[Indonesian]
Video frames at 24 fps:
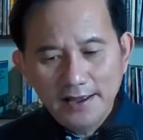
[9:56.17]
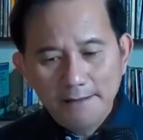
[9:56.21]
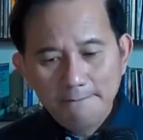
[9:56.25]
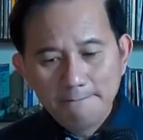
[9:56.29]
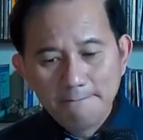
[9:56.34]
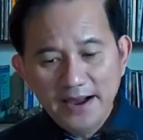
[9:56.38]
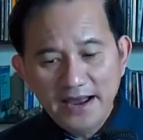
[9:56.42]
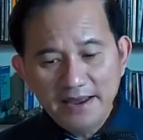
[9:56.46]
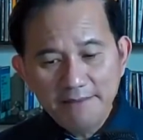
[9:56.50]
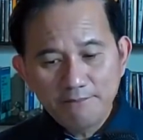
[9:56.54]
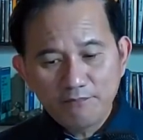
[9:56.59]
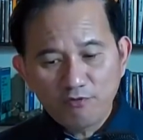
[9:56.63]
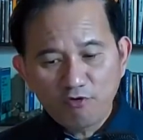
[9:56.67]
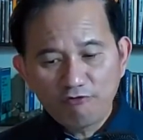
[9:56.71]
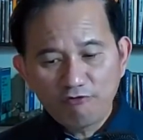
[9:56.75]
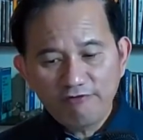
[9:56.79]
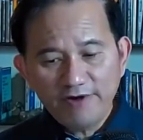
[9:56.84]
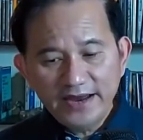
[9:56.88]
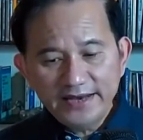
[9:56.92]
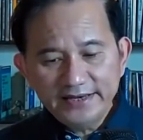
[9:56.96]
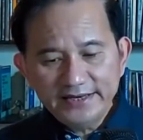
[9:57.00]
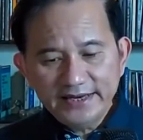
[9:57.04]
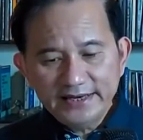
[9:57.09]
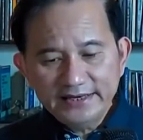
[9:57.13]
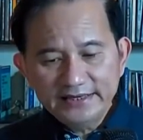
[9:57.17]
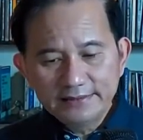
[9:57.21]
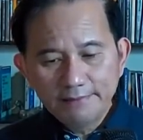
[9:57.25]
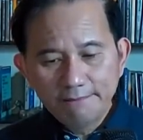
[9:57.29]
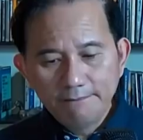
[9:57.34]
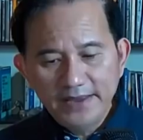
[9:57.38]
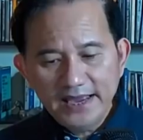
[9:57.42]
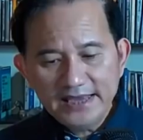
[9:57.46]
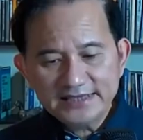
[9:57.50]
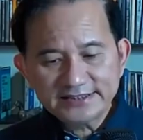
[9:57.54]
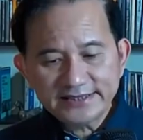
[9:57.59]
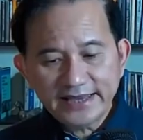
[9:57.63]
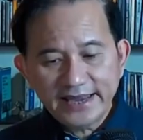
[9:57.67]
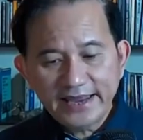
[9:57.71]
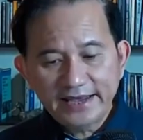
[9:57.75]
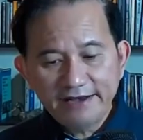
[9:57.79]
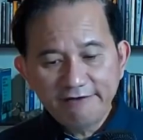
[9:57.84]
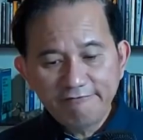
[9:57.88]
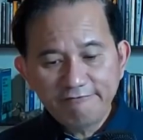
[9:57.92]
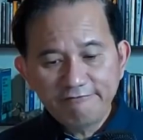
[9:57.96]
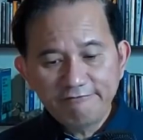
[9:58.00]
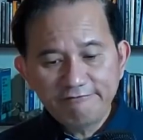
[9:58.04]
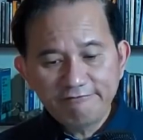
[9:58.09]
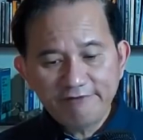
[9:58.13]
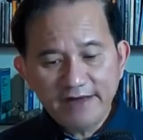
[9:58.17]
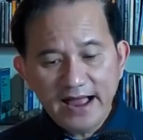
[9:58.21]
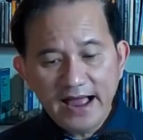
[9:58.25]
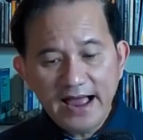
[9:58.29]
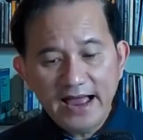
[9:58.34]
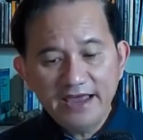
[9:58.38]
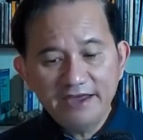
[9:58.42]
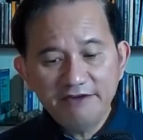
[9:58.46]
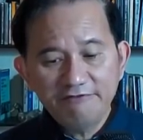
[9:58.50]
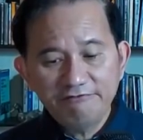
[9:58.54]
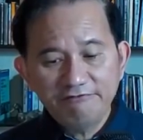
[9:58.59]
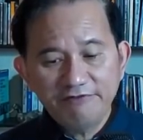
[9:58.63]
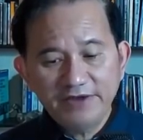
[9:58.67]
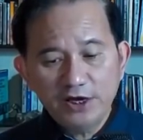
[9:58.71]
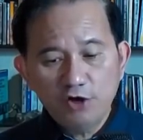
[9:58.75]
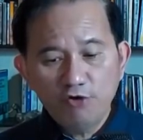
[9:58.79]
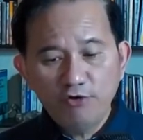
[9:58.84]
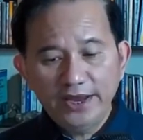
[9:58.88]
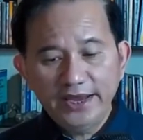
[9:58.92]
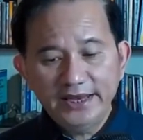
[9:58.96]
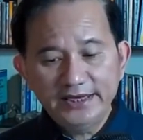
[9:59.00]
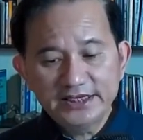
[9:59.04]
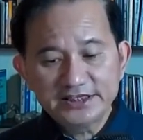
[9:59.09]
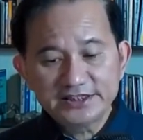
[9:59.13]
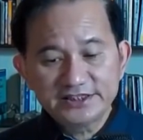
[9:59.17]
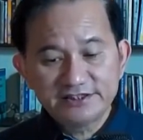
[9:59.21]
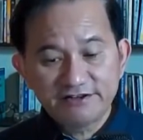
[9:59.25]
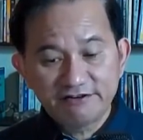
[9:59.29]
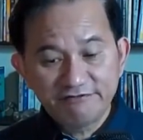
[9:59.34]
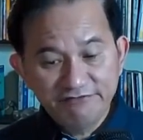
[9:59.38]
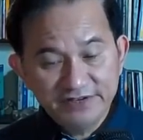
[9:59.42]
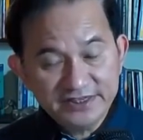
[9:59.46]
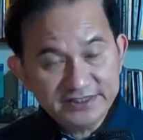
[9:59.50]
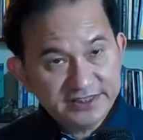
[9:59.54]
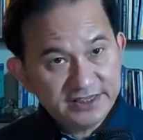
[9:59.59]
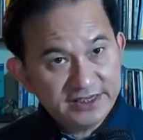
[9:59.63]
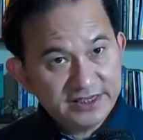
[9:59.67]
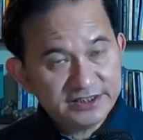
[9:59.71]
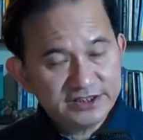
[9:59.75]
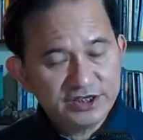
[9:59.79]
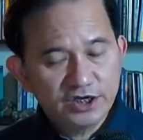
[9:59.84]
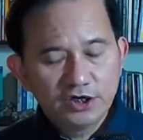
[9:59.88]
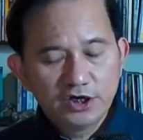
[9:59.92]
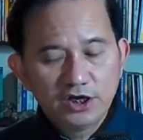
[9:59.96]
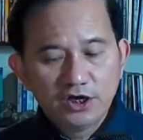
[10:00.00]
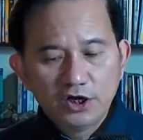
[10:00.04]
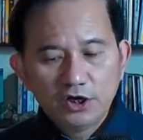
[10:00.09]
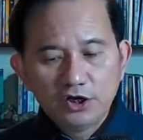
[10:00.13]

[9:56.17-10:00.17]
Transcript: by providing the best and high value added services